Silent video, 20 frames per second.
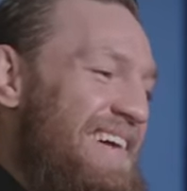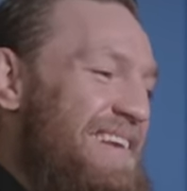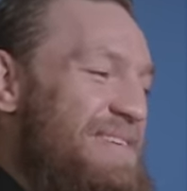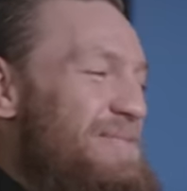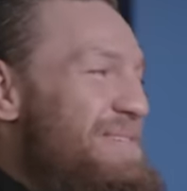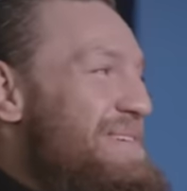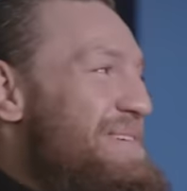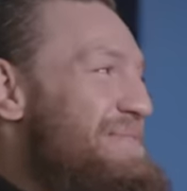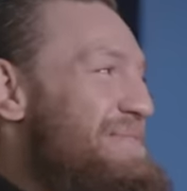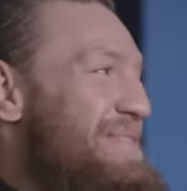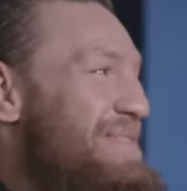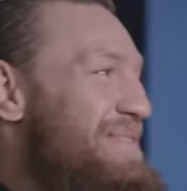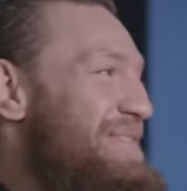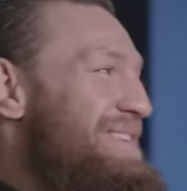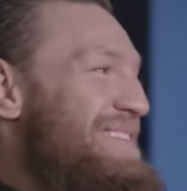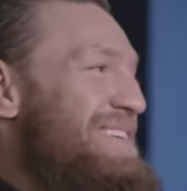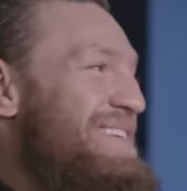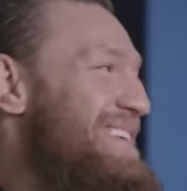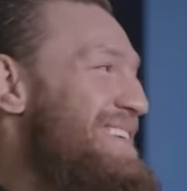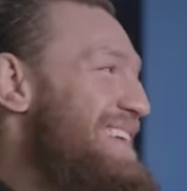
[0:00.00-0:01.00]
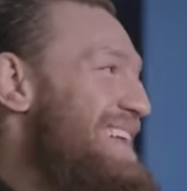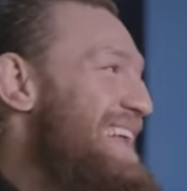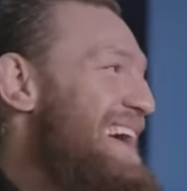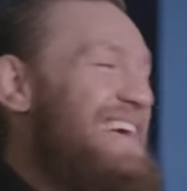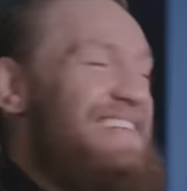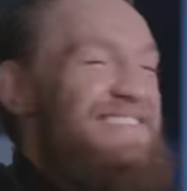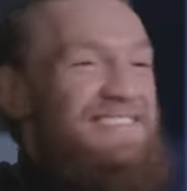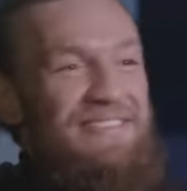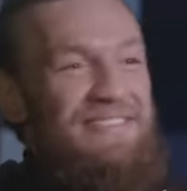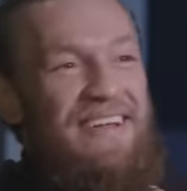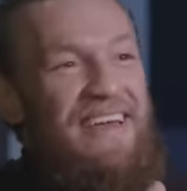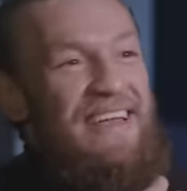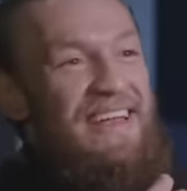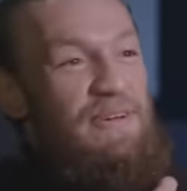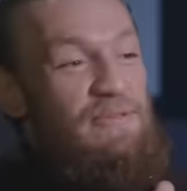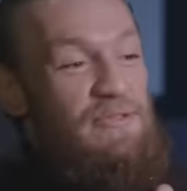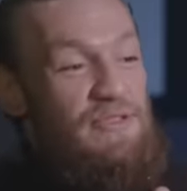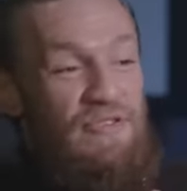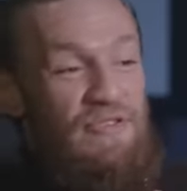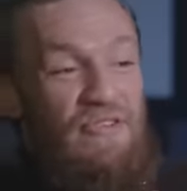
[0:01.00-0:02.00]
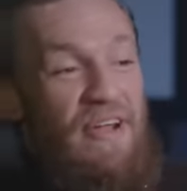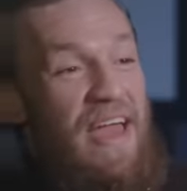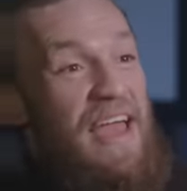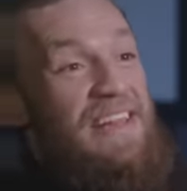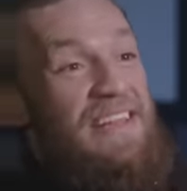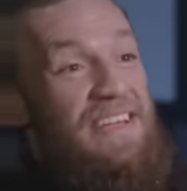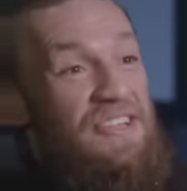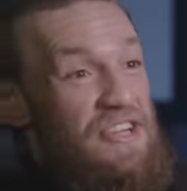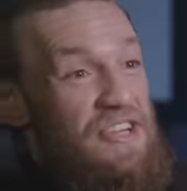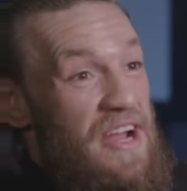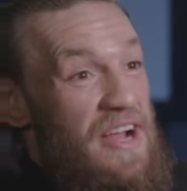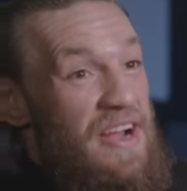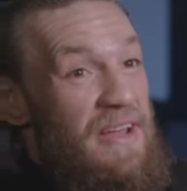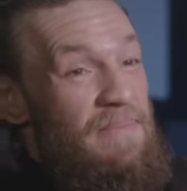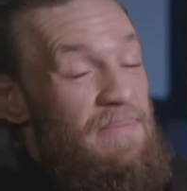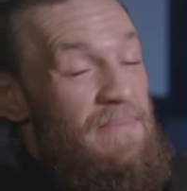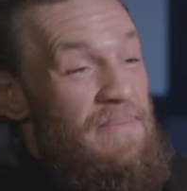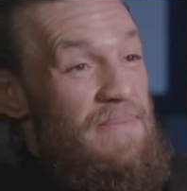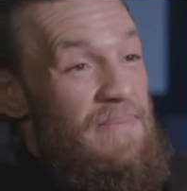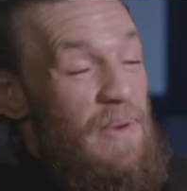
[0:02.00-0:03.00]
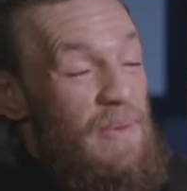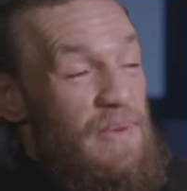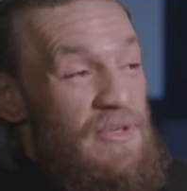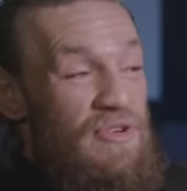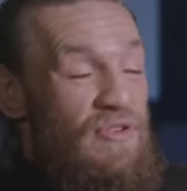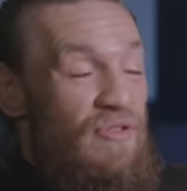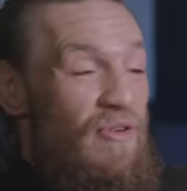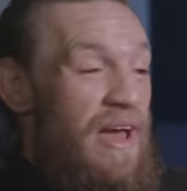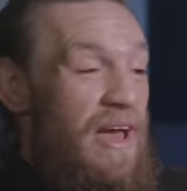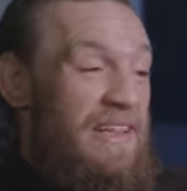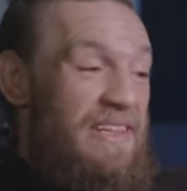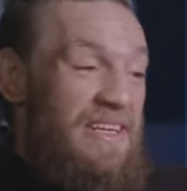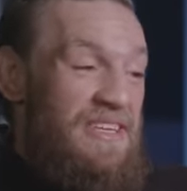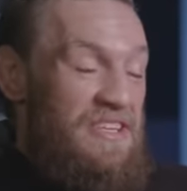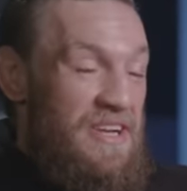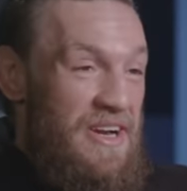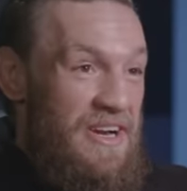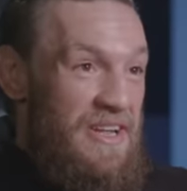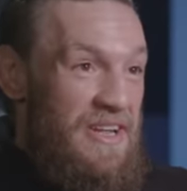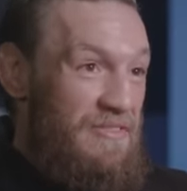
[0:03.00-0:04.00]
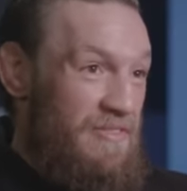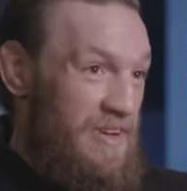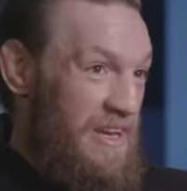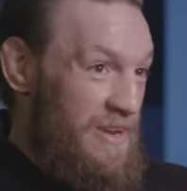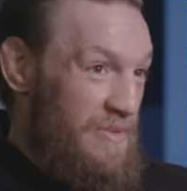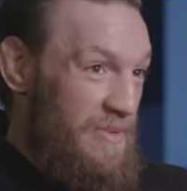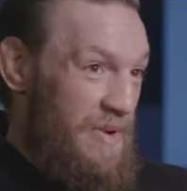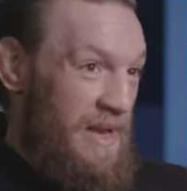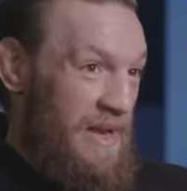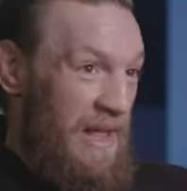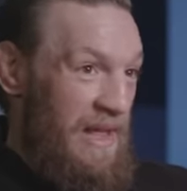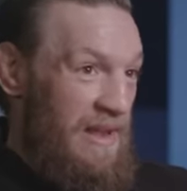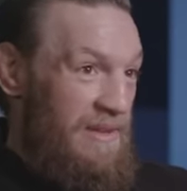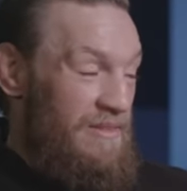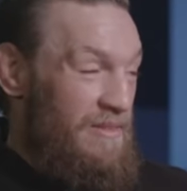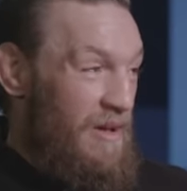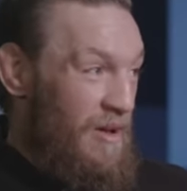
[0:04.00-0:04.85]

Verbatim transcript: Мне покер, Нейт клевый. Было здорово разделить арену с Нейтом.